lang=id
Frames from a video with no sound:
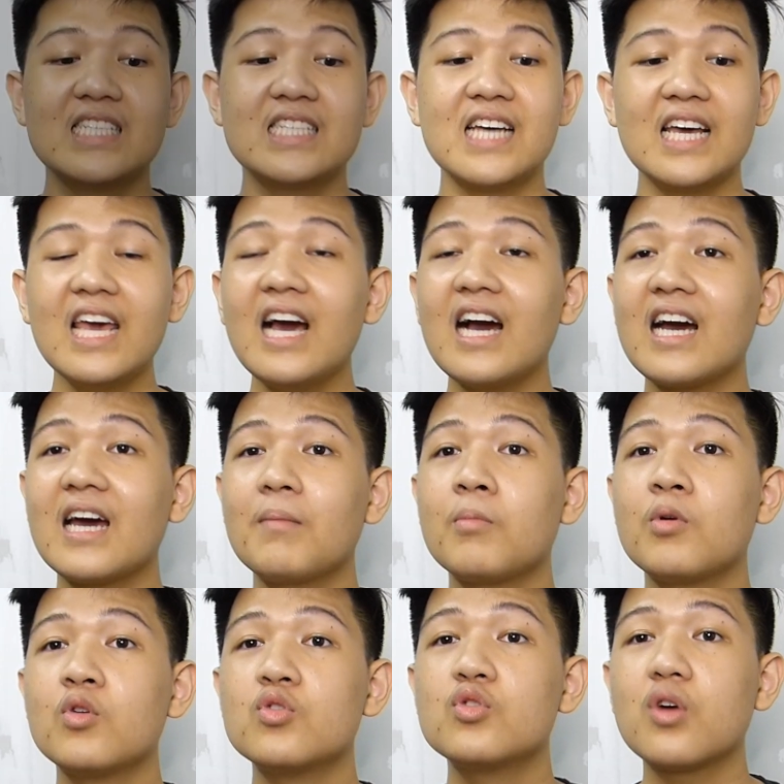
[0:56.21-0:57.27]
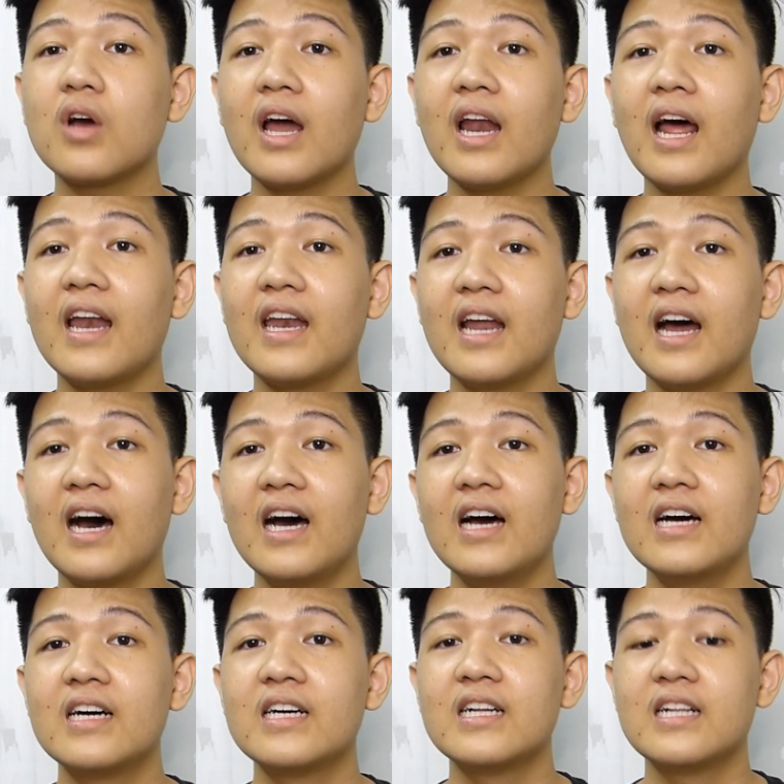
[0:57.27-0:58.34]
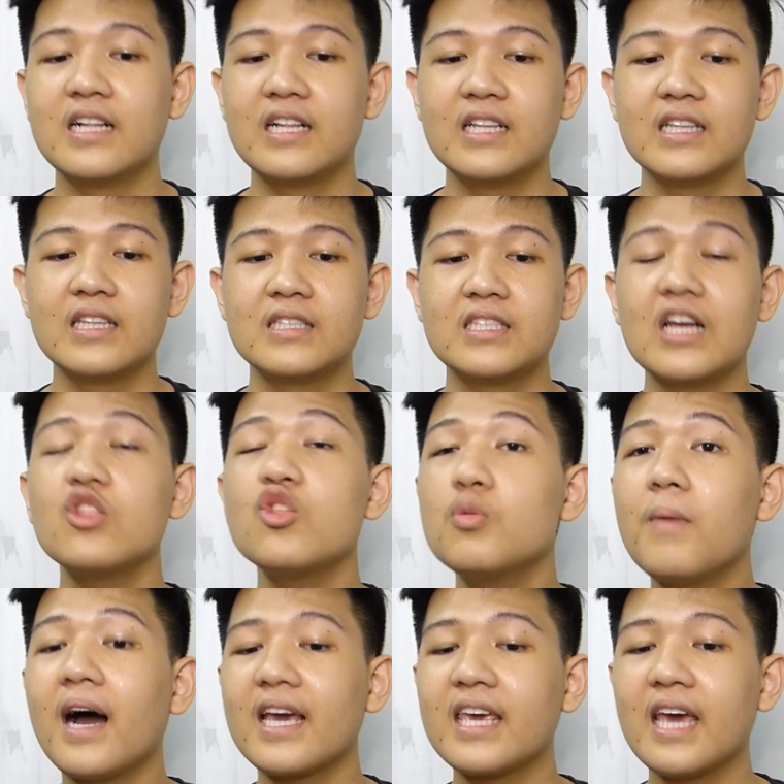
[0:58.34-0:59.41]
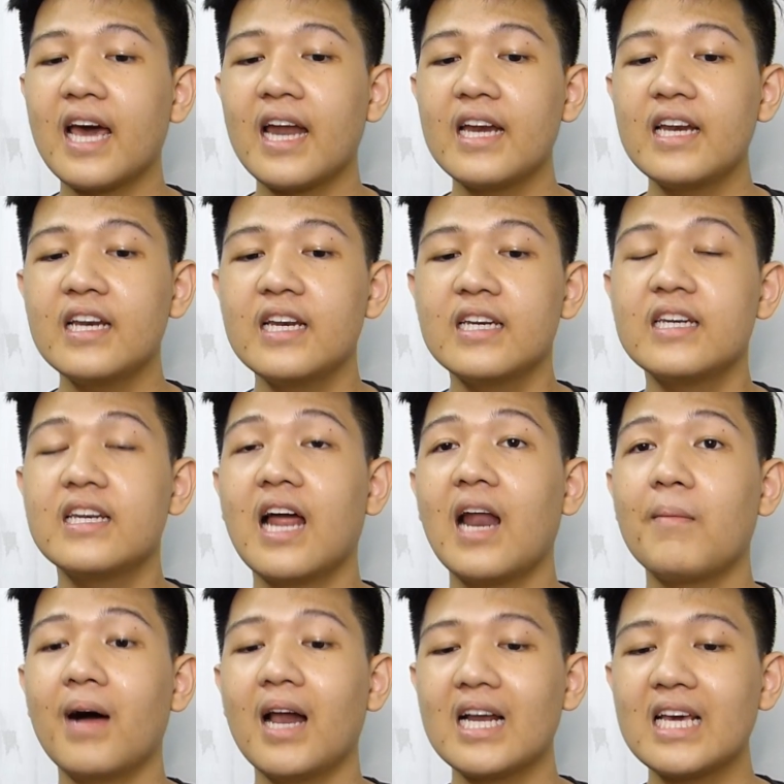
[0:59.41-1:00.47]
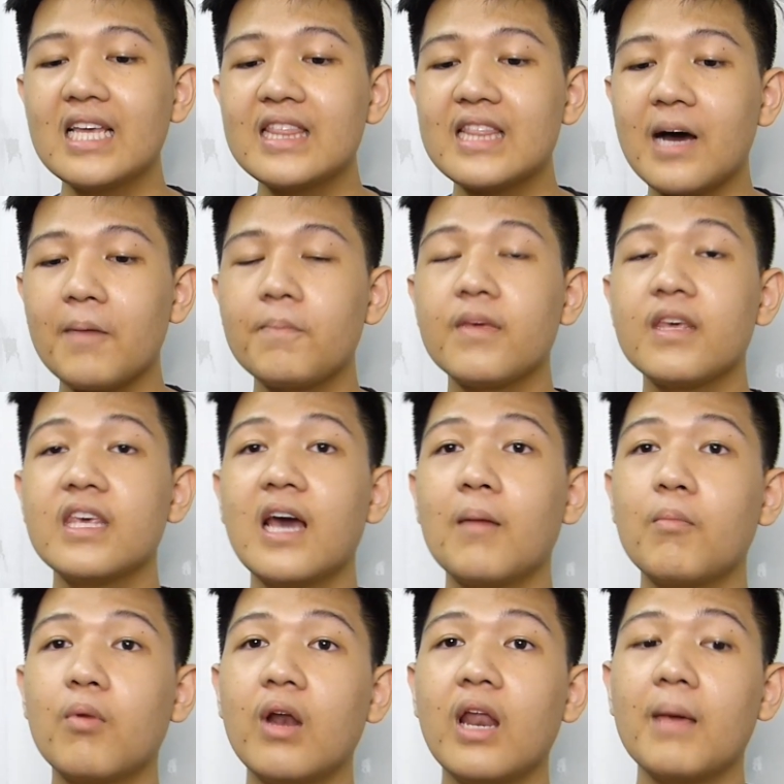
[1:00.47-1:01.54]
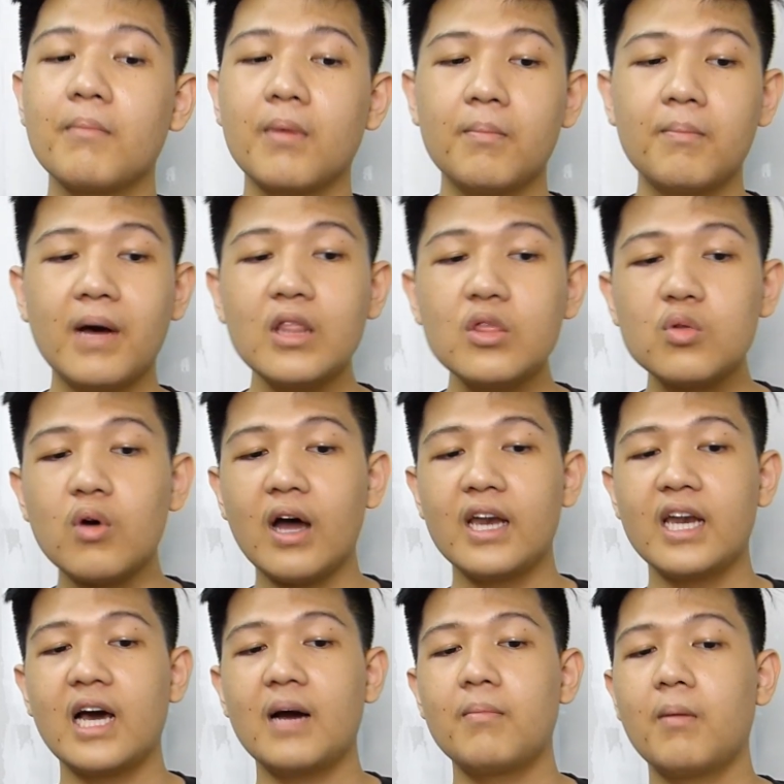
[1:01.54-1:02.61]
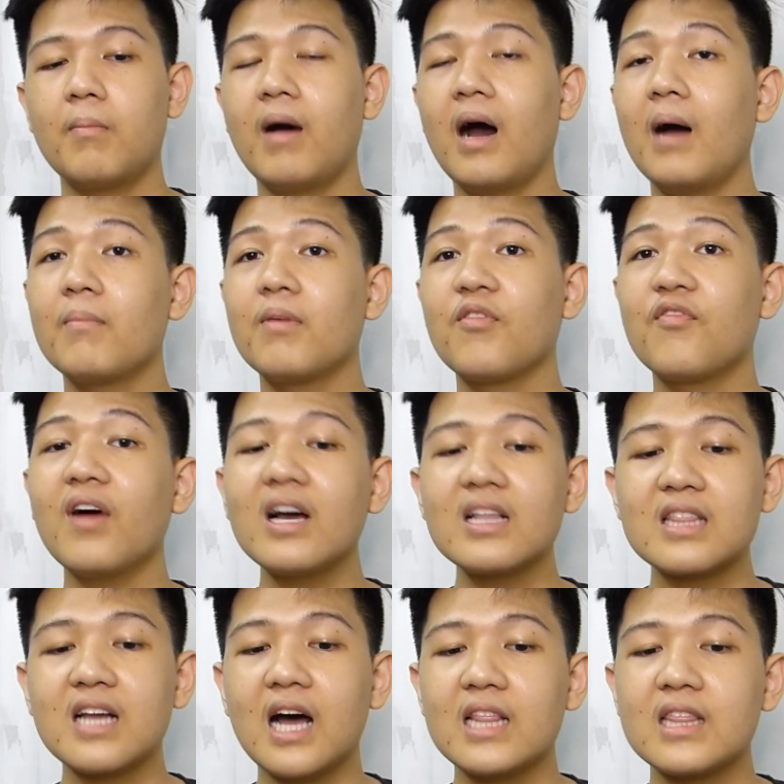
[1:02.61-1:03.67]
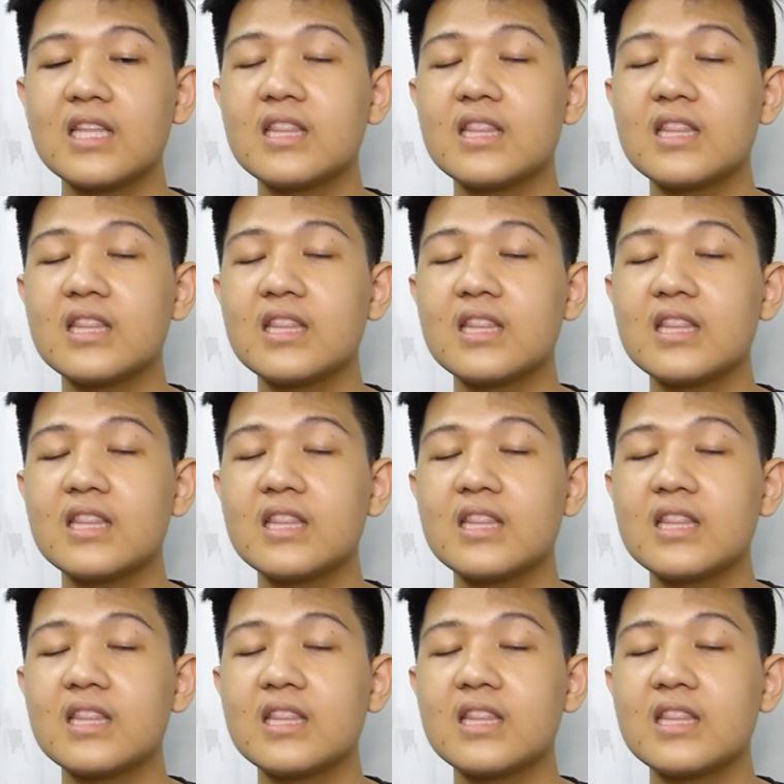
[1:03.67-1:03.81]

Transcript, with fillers: Saya akan menunjukkan Anda satu bagian dalam Alkitab yang boleh membantu Anda memahami fakta